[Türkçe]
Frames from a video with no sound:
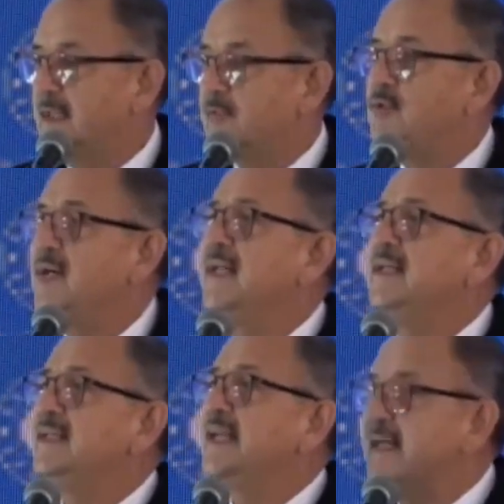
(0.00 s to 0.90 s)

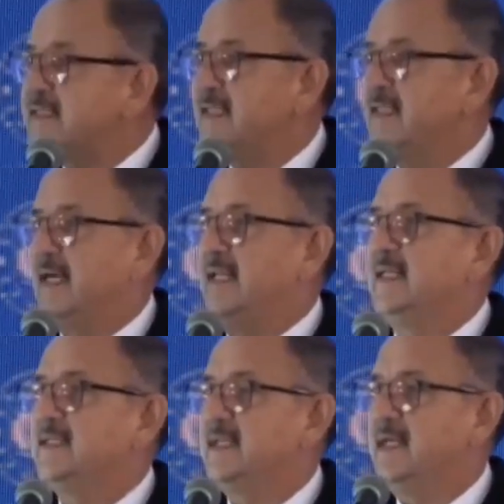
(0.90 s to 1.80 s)
Dünyanın neresinde
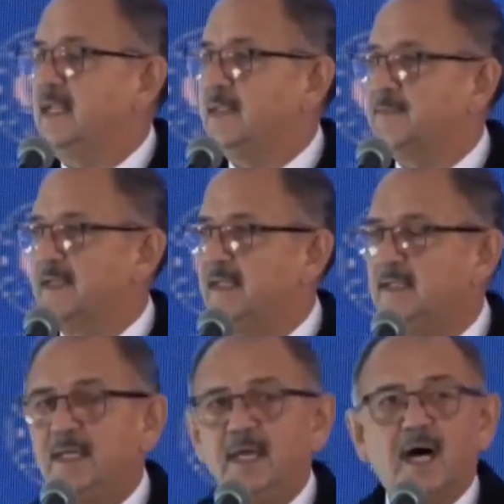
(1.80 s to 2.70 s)
eline silah alıp
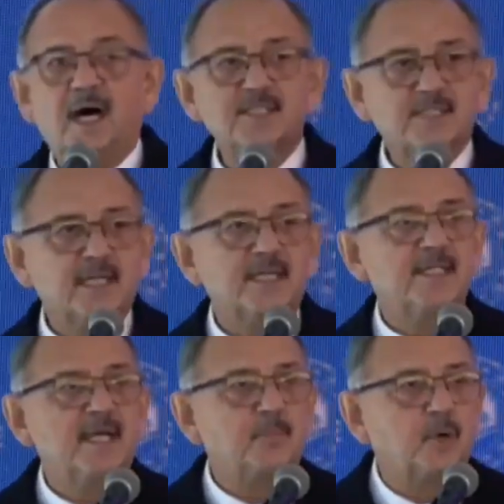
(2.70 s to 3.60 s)
da
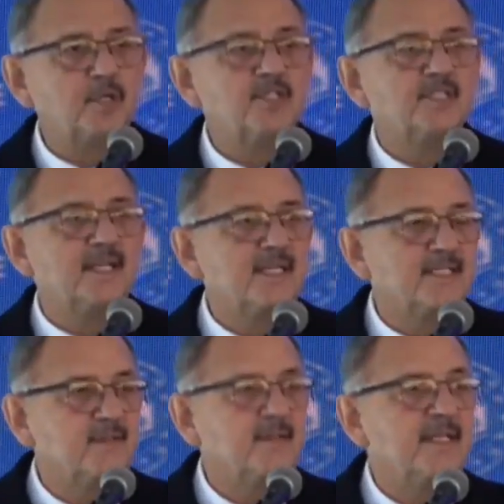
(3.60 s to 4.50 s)
askerine, polisine,
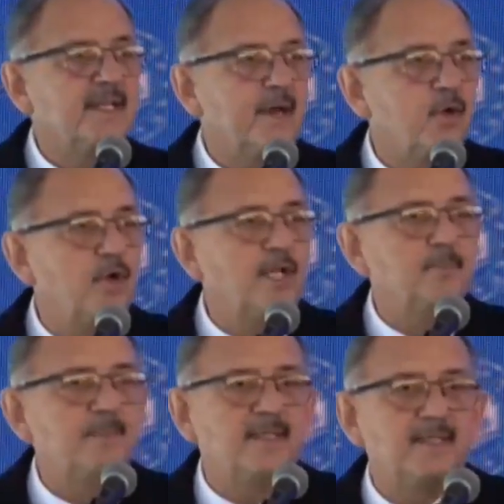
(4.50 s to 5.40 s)
similine,
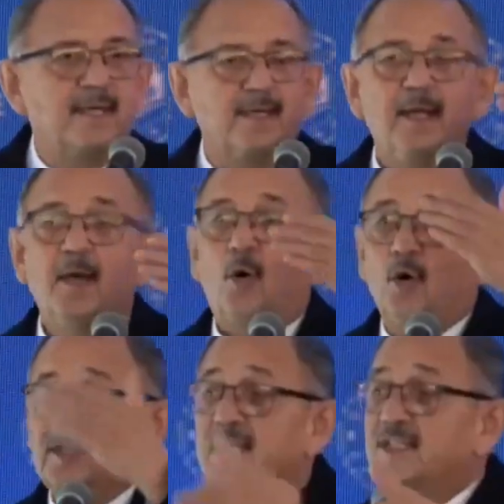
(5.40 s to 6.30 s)
öğretmenine,
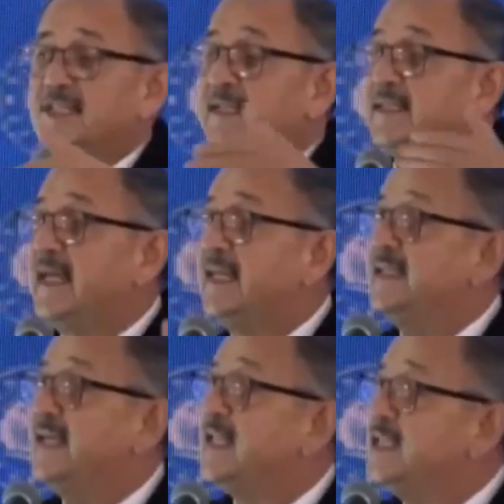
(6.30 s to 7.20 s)
orada yaşayan
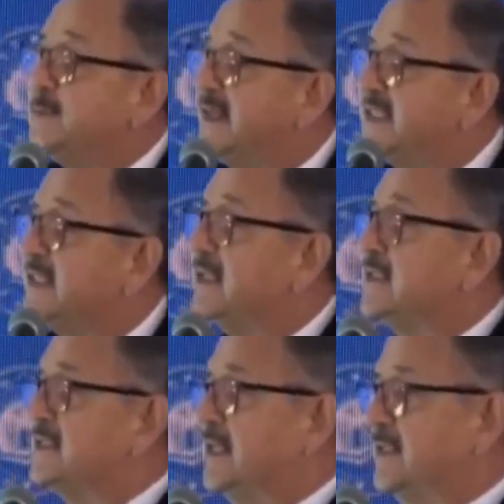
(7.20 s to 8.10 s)
kendine hizmet
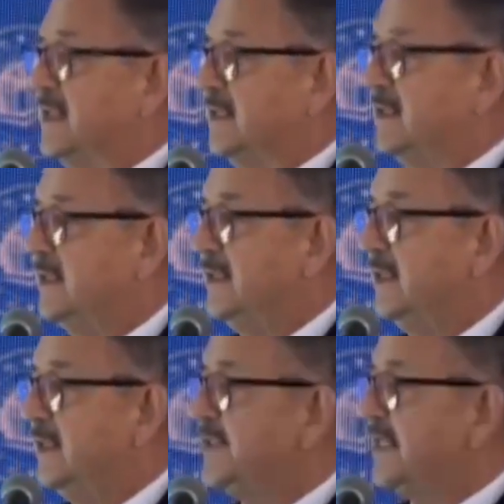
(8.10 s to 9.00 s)
eden insanlara
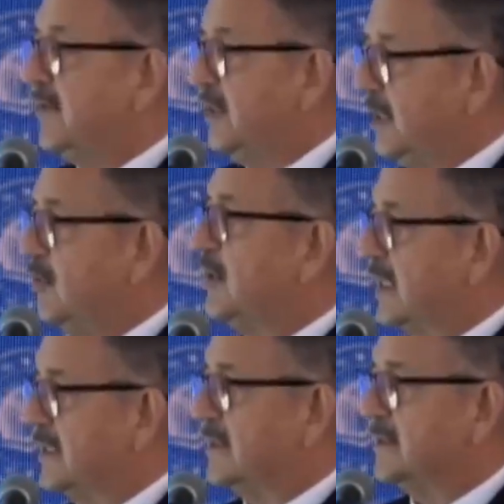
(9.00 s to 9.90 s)
çevreli
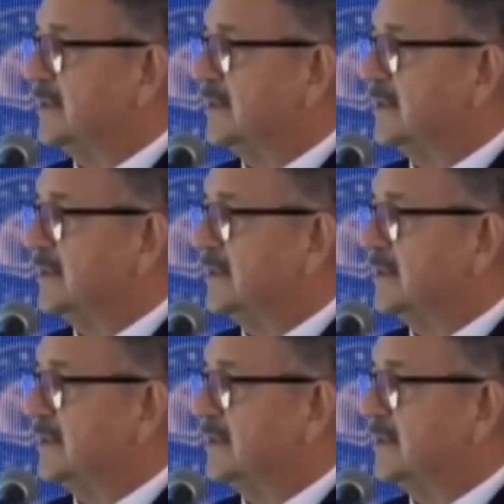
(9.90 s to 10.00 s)
olarak